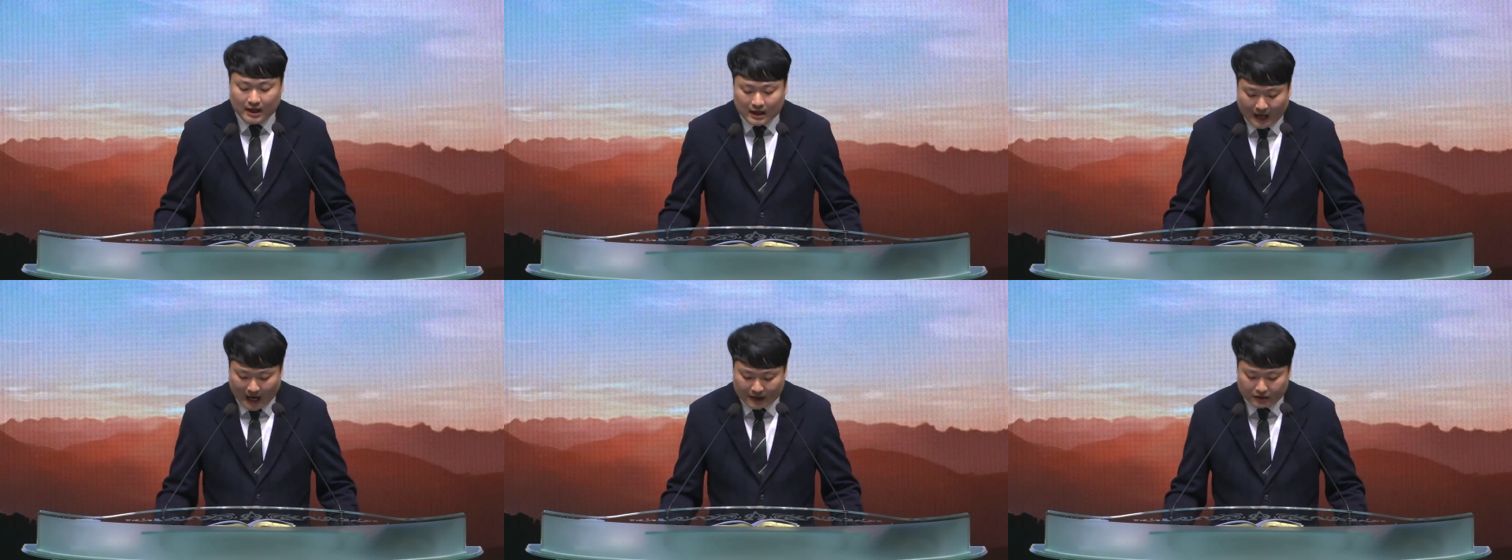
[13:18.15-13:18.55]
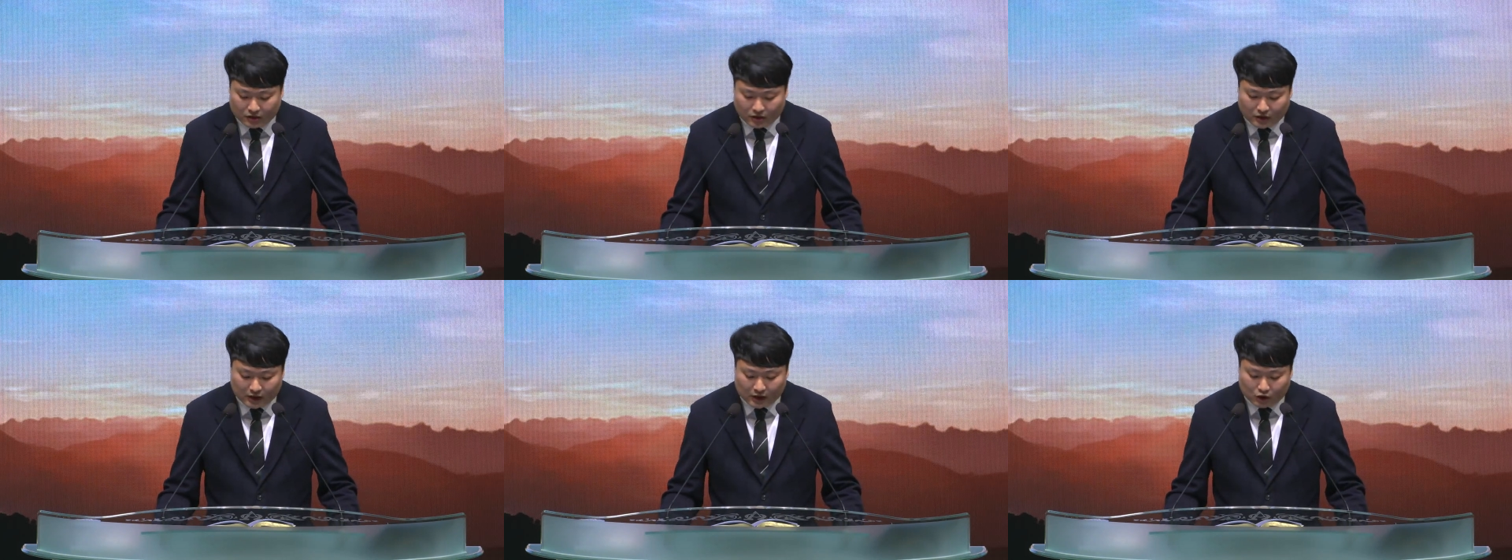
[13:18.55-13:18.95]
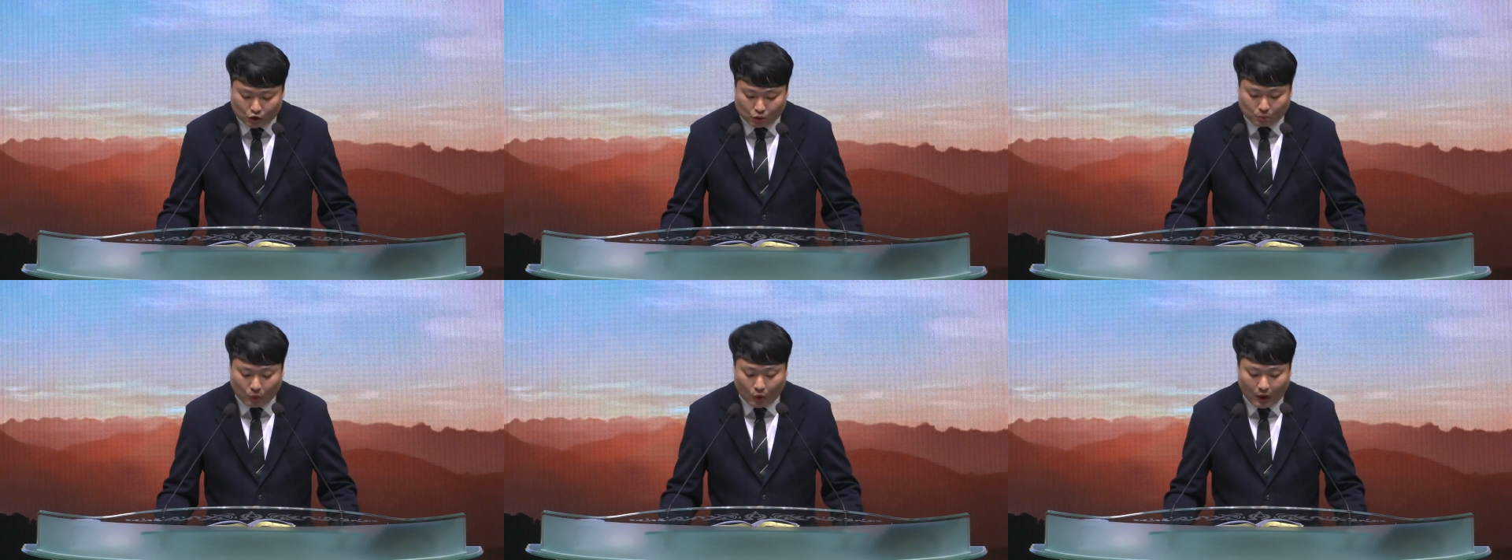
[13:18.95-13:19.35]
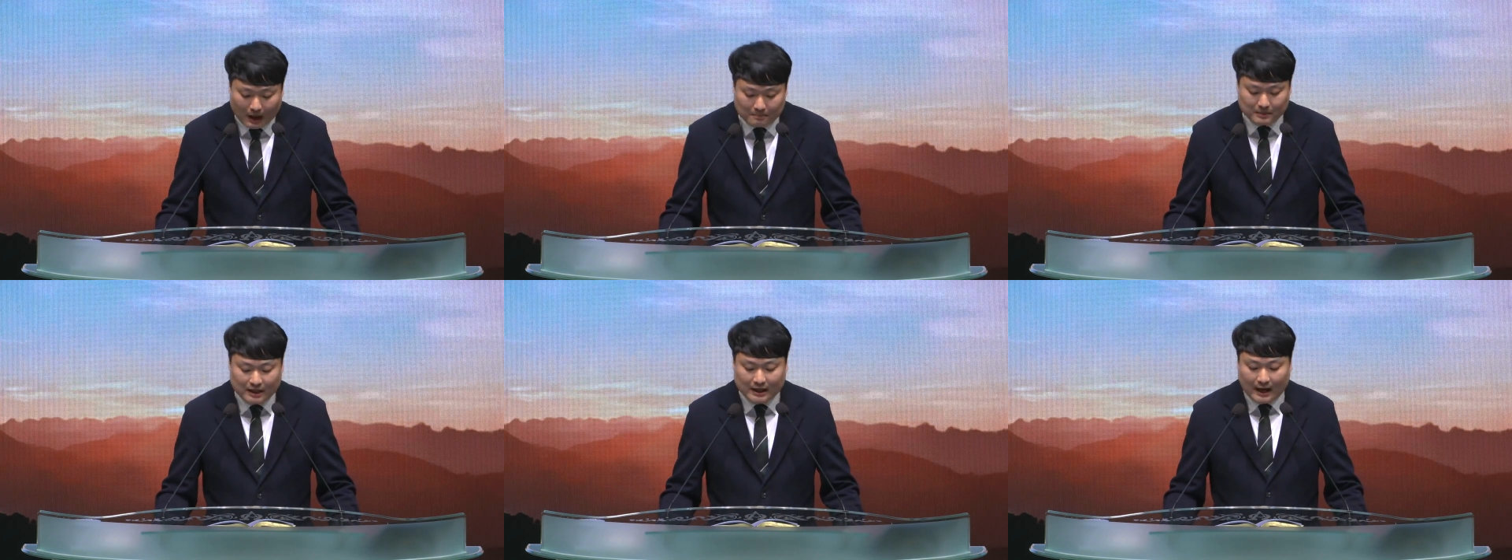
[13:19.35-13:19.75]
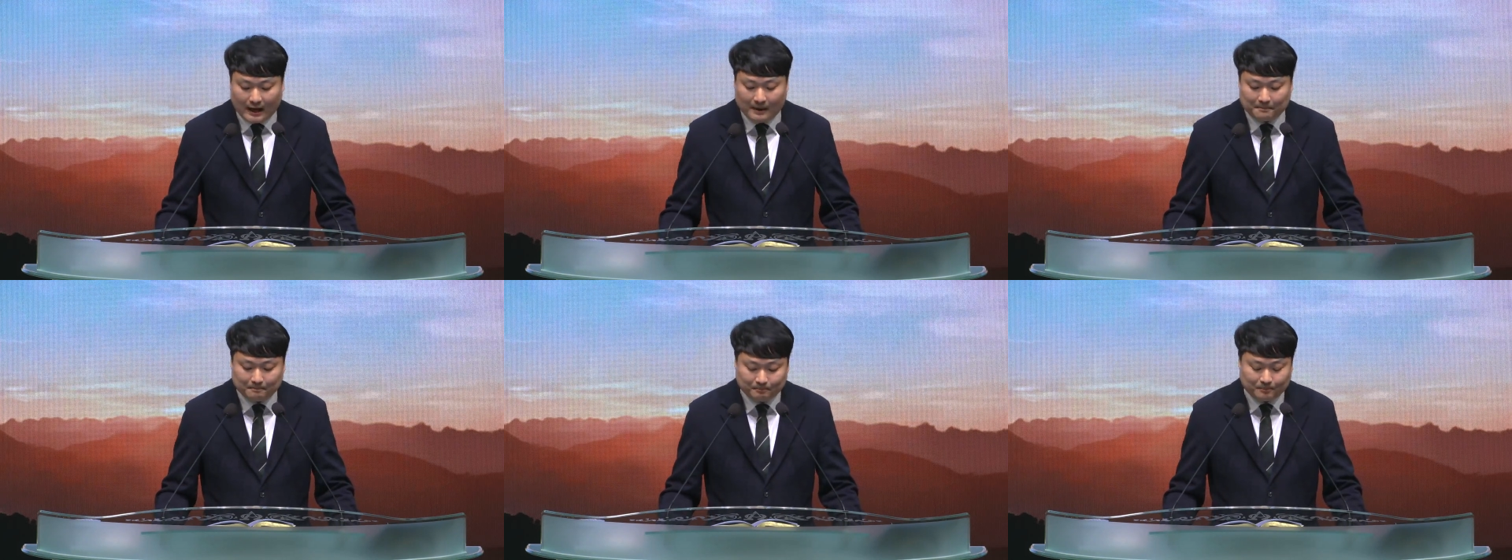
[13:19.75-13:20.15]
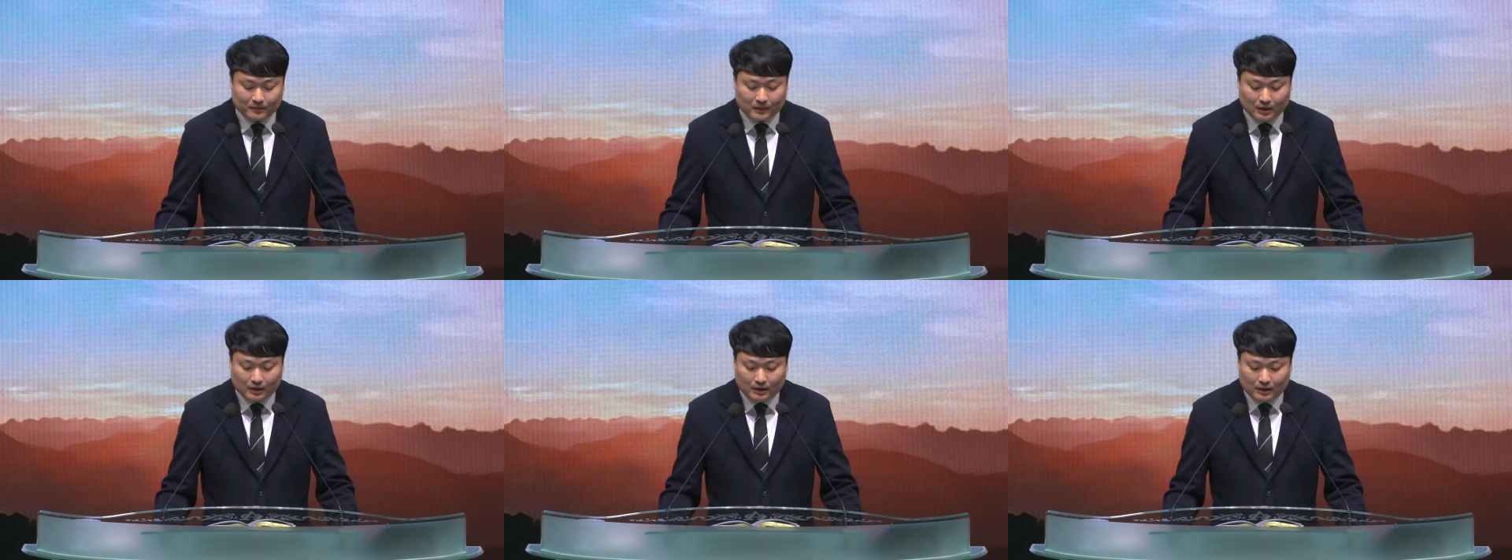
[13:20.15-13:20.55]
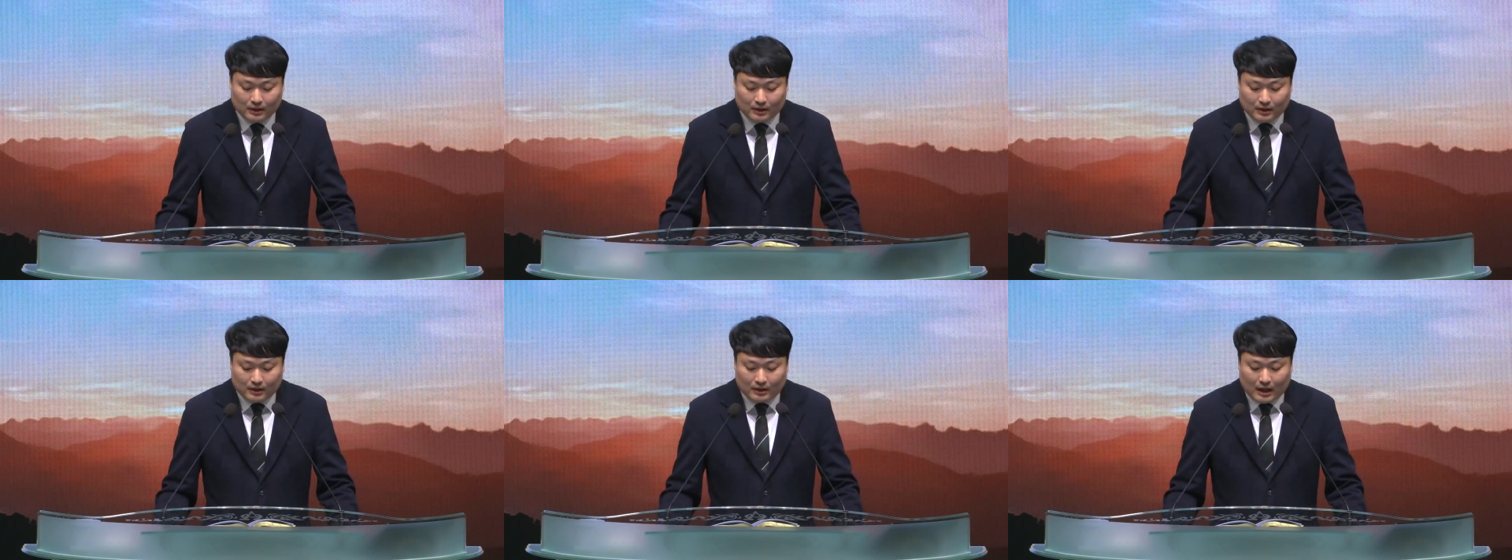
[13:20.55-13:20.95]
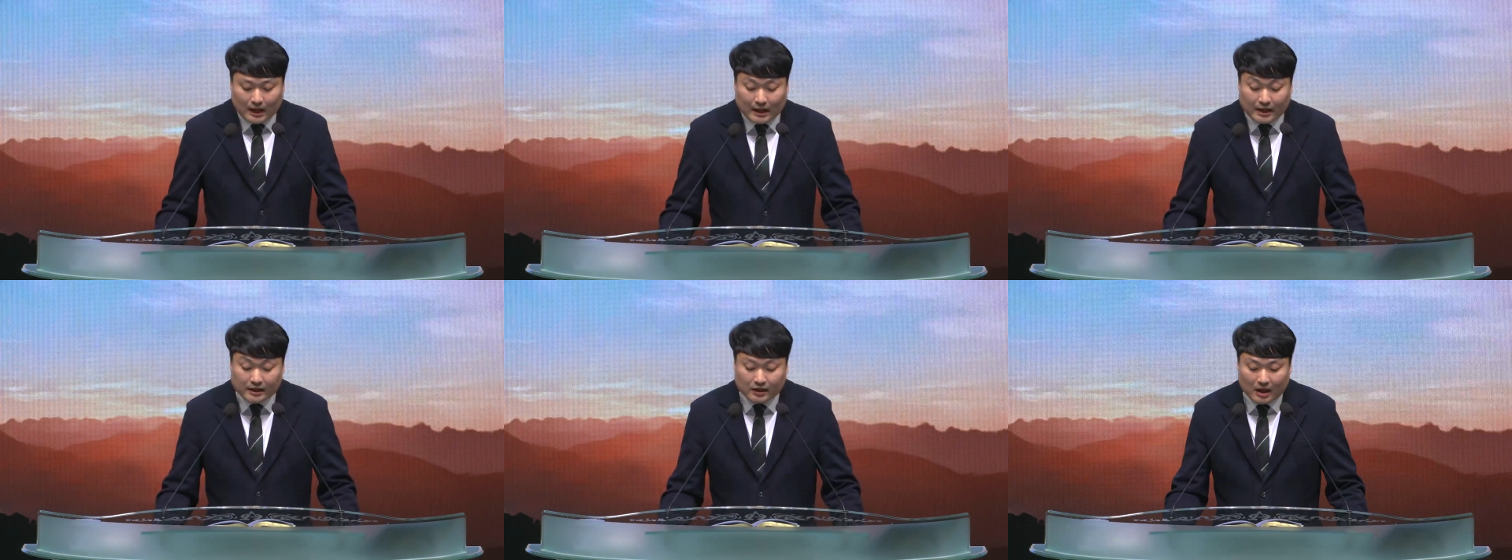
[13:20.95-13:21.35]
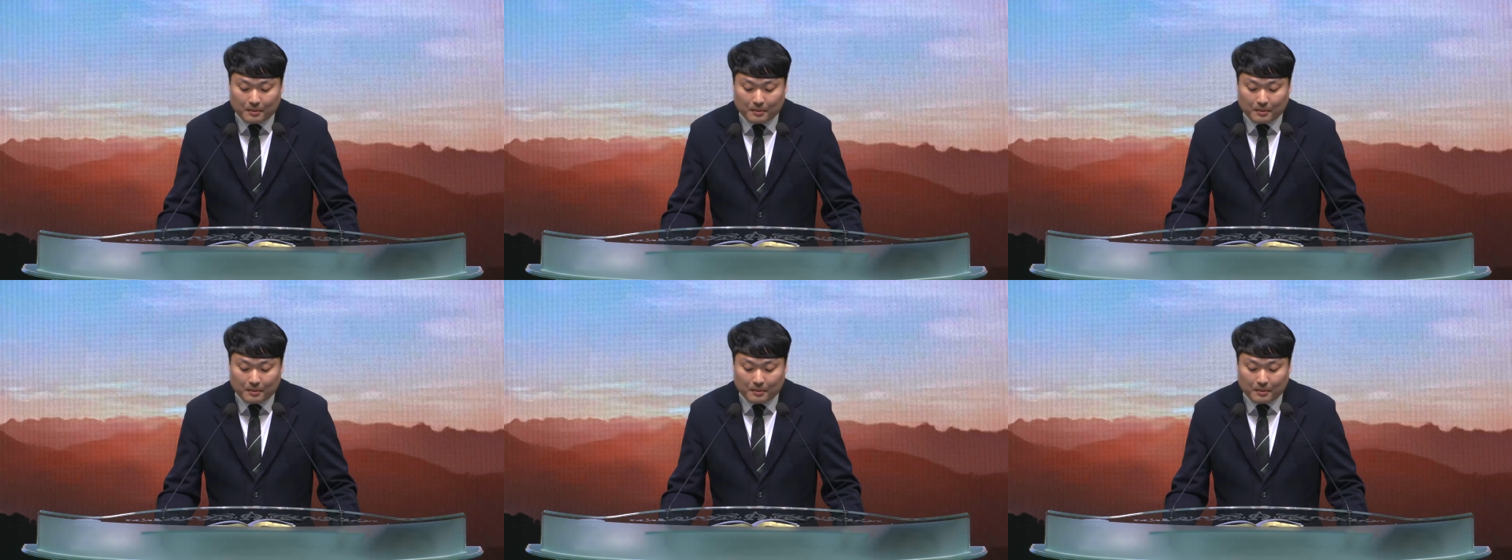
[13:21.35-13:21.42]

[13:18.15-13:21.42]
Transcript: 간절히 축복합니다. 하나님께